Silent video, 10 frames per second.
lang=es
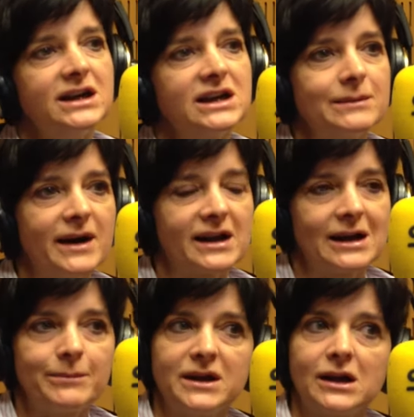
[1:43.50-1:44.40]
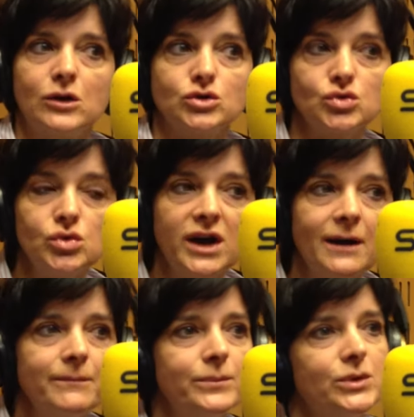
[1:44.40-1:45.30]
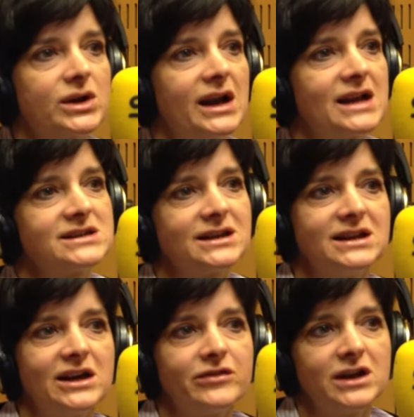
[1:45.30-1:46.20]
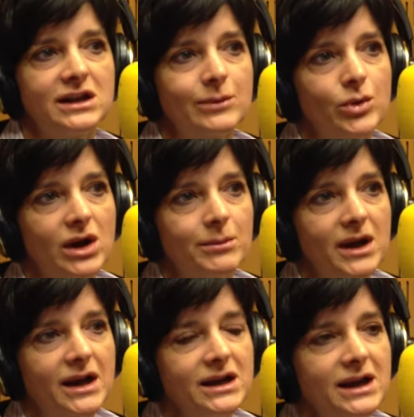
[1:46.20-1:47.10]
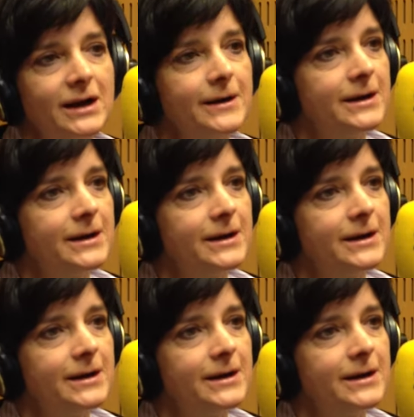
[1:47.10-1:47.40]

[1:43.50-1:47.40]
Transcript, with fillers: quemar la piel oscura, porque el láser tiene afinidad por la melanina.